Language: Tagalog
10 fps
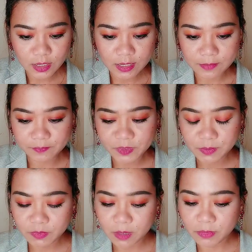Um,
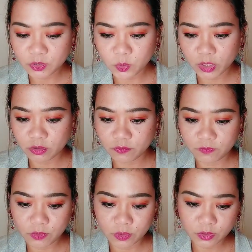September
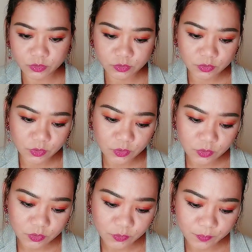24.
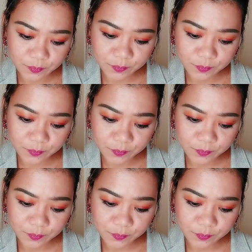So,